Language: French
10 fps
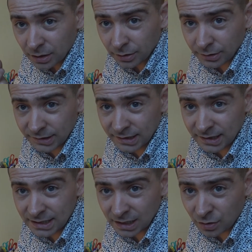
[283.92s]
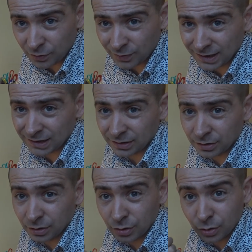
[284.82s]
euh, c'est-à-dire qu'en fait
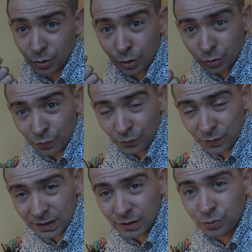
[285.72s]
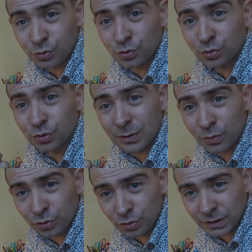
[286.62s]
euh, lorsqu'on fait de la
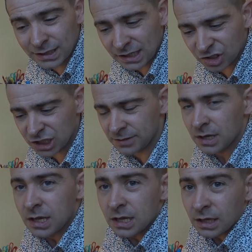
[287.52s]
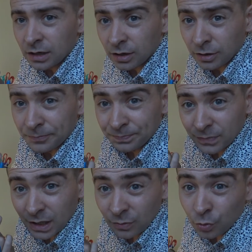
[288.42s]
mesure d'énergie, euh,
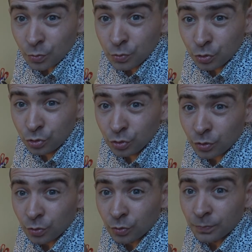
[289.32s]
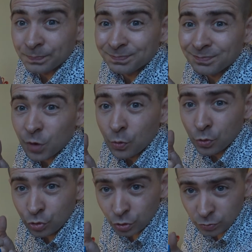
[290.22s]
on mesure
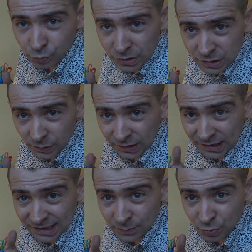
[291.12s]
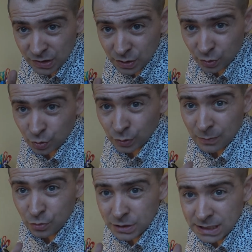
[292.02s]
une puissance et cette puissance on la
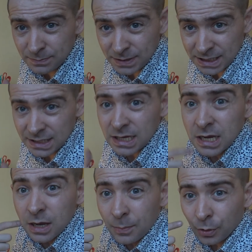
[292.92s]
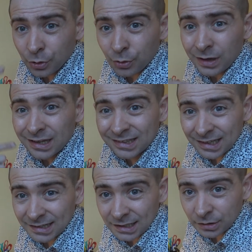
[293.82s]
multiplie pendant un
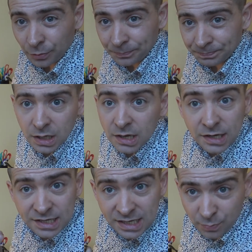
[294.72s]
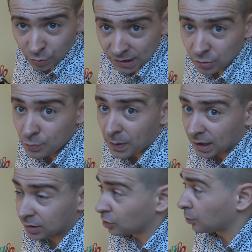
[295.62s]
certain temps. Et c'est pour ça que par
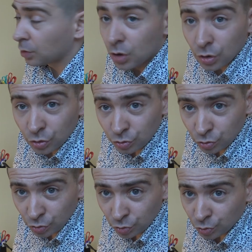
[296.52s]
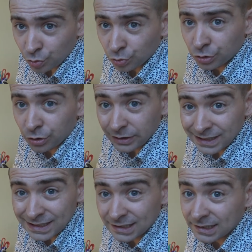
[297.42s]
exemple, sur son compteur
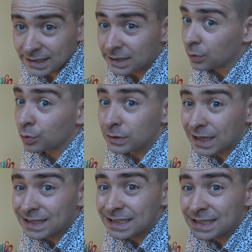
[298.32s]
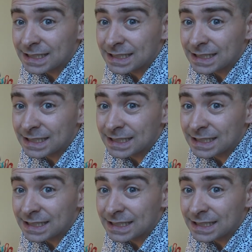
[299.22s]
électrique, on a des